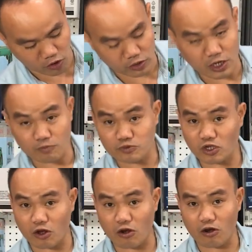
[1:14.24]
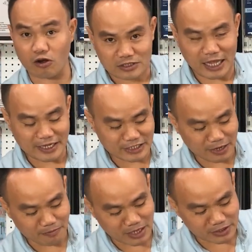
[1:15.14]
còn không cho tay
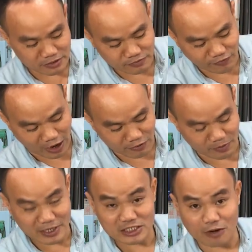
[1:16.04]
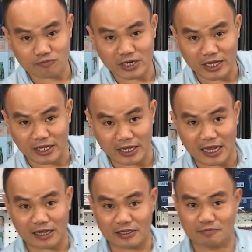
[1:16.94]
chân mình vào được bên trong để
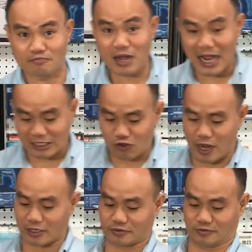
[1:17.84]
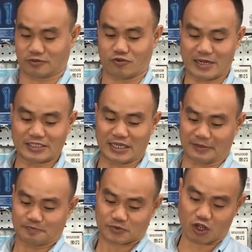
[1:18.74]
mất an toàn các anh chị ạ
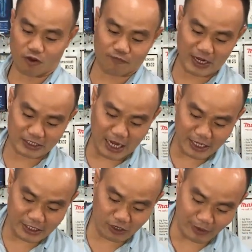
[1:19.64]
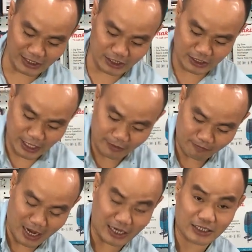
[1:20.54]
còn phần thân thì các anh chị thấy
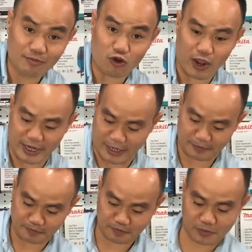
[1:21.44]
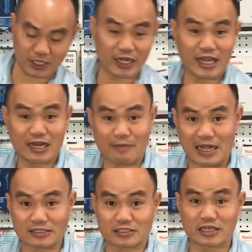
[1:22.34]
bằng kim loại này cái này là
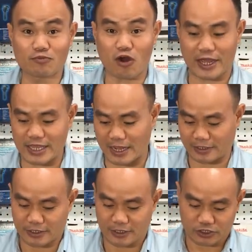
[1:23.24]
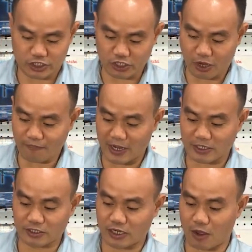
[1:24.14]
bằng kim loại nha chỉ có
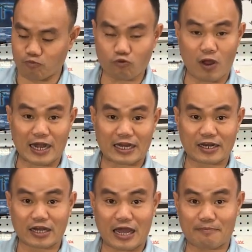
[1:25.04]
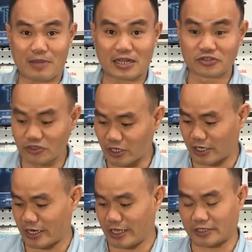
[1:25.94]
phần lồng quạt là được làm bằng
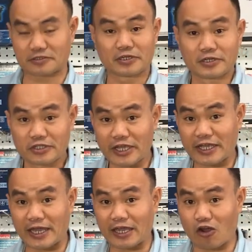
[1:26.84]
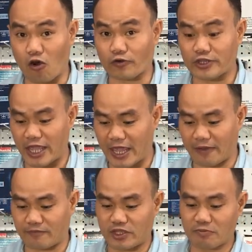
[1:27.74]
nhựa để thiết kế gòn
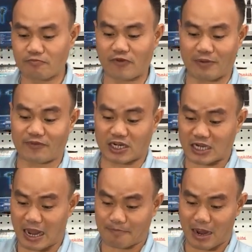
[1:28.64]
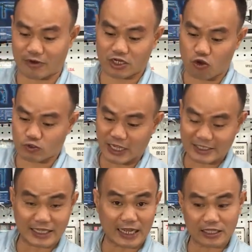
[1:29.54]
nhẹ nhưng mà vẫn đảm bảo được đồ
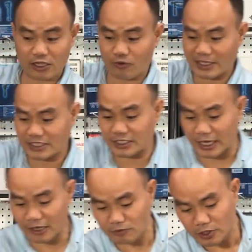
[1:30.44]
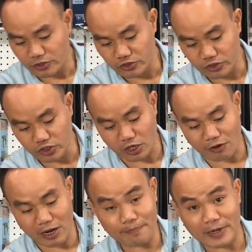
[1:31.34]
chắc chắn thì các anh chị thấy không nhựa
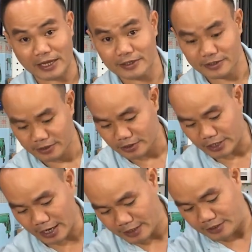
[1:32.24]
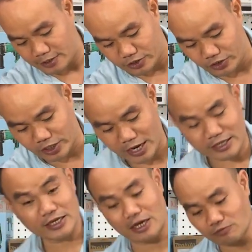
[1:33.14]
cao cấp này nhá nhựa này
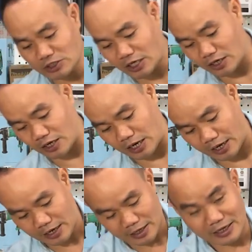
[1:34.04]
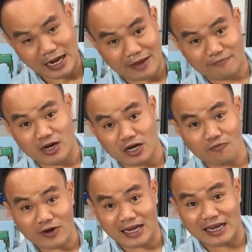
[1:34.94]
thì không sờ à, gại vợ
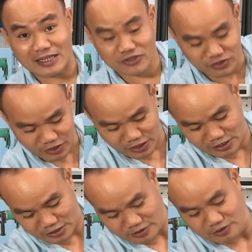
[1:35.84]
không phải là nhựa